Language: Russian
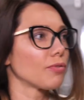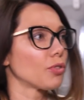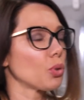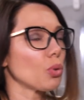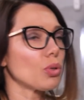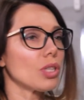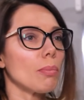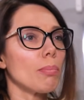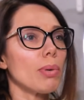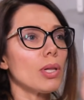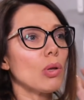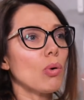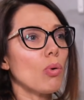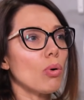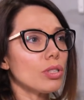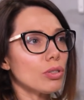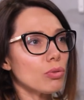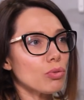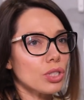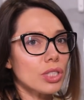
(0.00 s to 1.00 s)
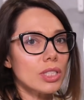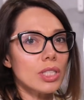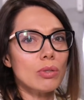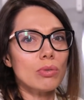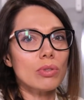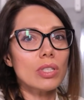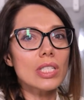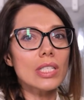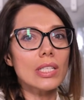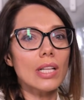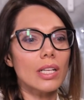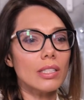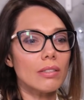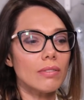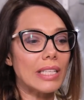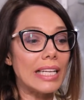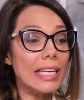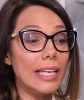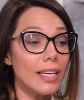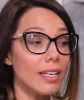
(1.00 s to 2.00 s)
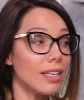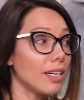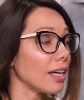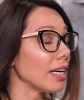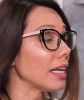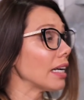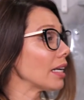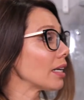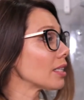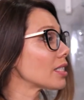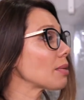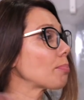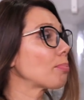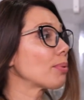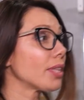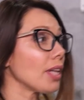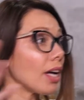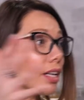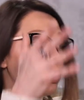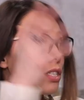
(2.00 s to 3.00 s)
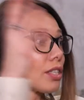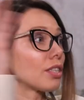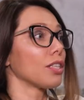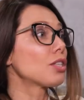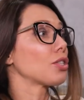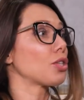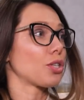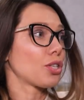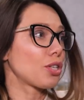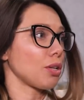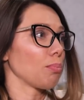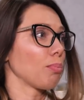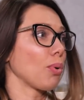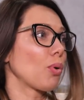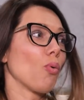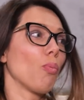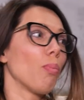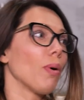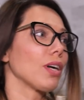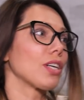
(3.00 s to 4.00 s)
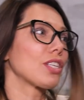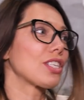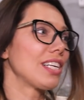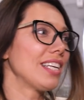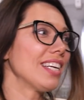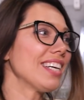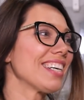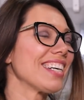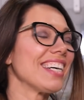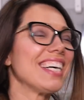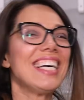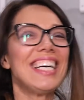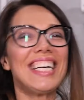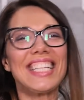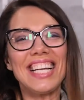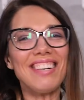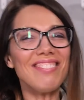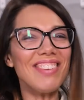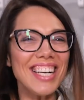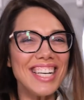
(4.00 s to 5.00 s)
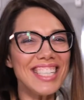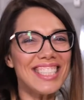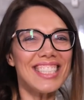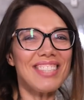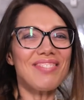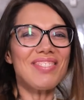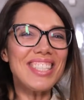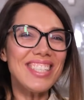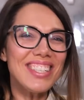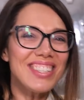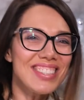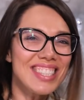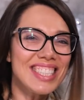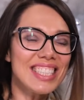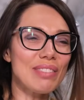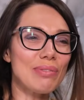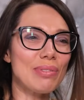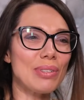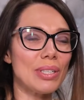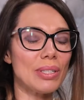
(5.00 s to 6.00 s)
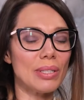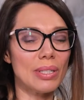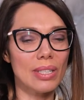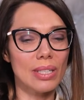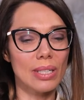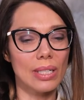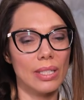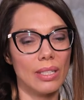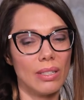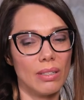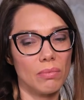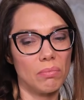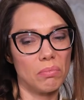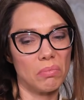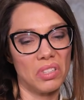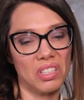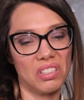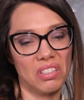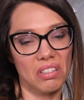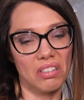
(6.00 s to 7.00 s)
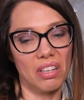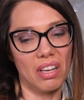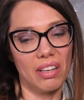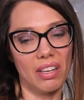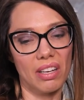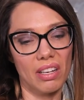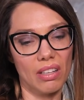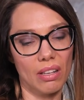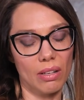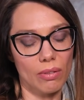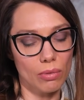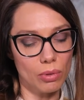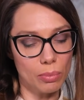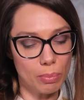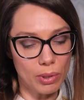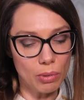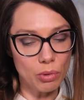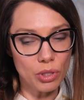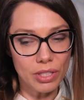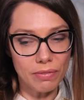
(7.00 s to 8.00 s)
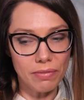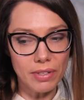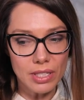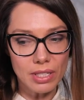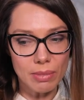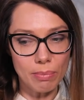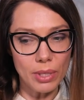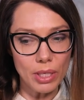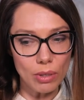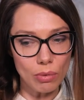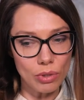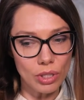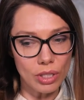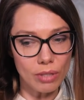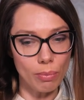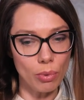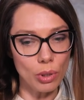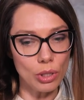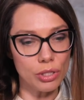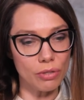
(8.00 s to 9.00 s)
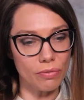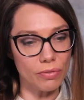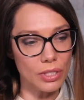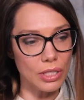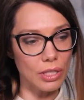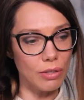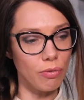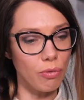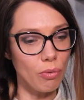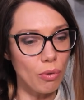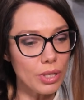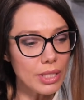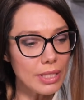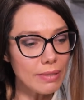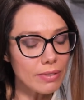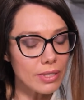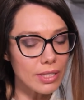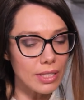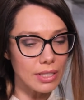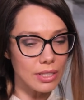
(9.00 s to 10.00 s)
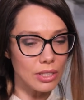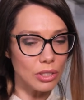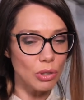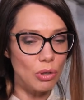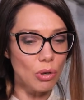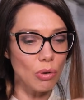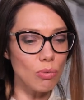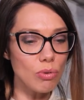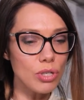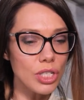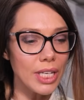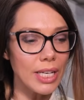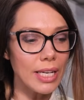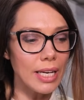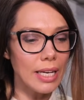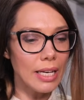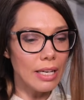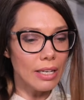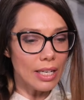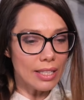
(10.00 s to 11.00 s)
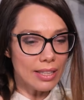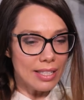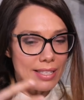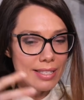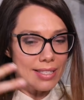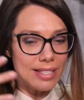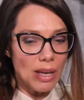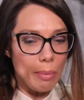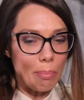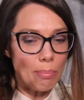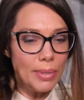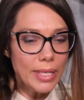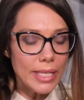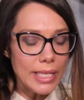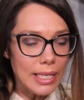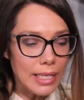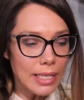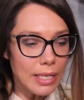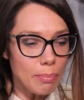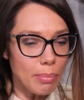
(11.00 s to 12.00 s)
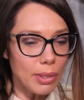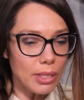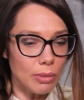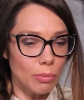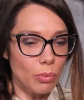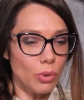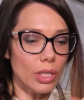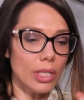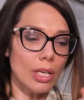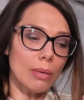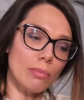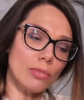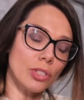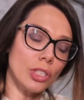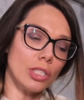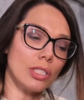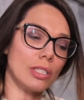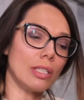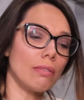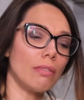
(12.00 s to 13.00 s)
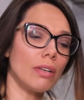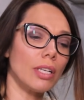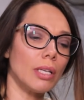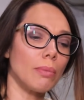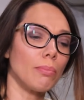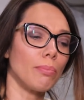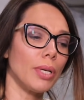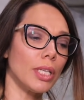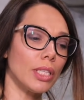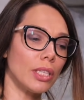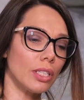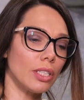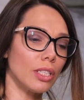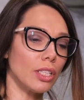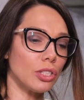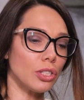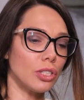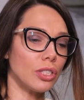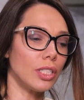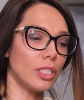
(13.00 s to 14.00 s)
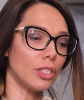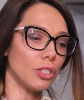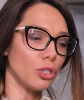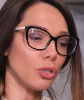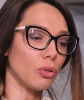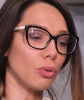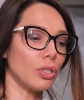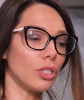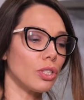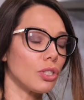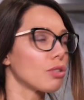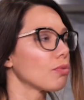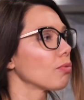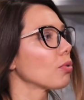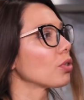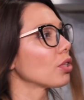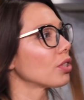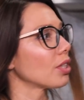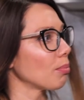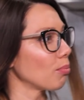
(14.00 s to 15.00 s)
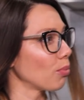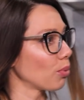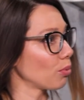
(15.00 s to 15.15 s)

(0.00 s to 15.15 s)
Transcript: да. все на балконе, уже некуда складывать. Лего, за 15 тысяч там покупаешь лего, давай, соберем с тобой мне надоело. Вот потому что весь мир у них больше в телефоне, все эти игрушки, это изобилие. Поэтому, когда мы сейчас говорим, бедные наши дети, что они чего-то там